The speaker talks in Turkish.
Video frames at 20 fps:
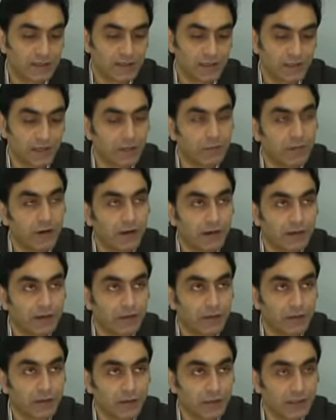Cenab-ı
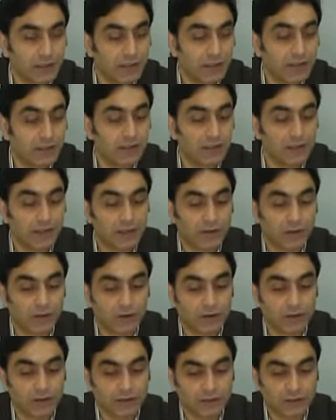Hak da diyor ki
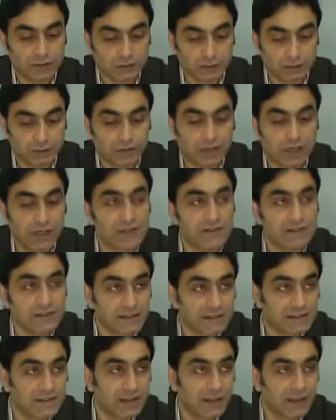kullar
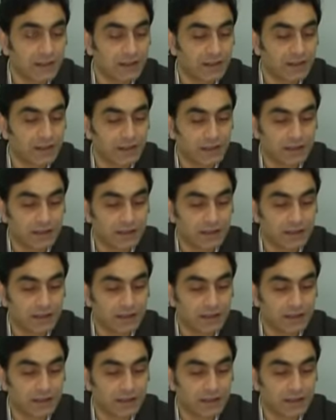size